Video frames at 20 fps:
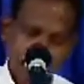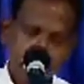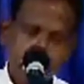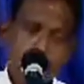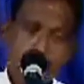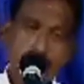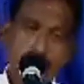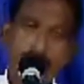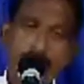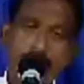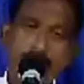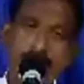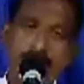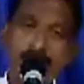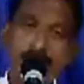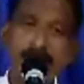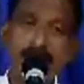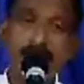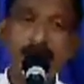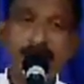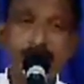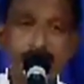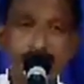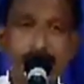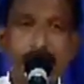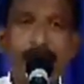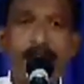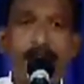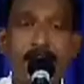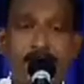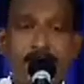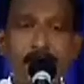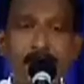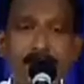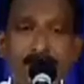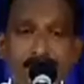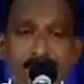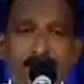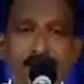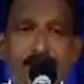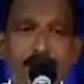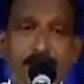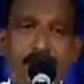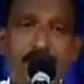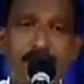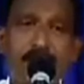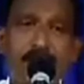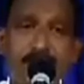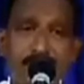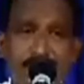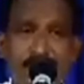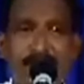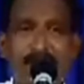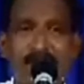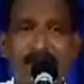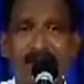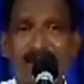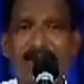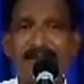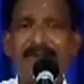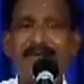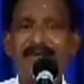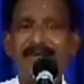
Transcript: దేవుడు చేసే కార్యాలు మన జీవితంలో ఎన్ని ఉన్నాయి